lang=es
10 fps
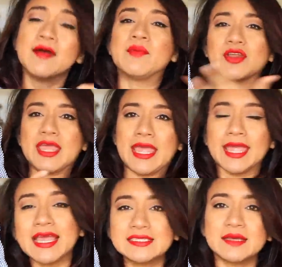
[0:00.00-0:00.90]
Porque
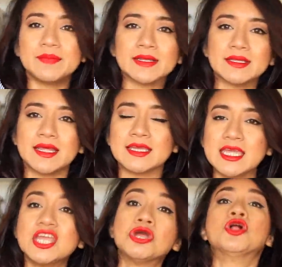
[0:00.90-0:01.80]
en esta parte de
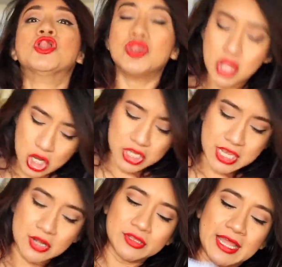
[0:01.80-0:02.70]
aquí no la
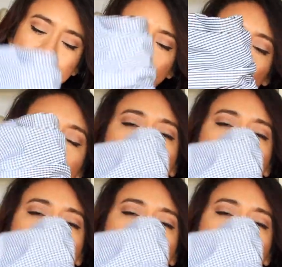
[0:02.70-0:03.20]
lleno tanto,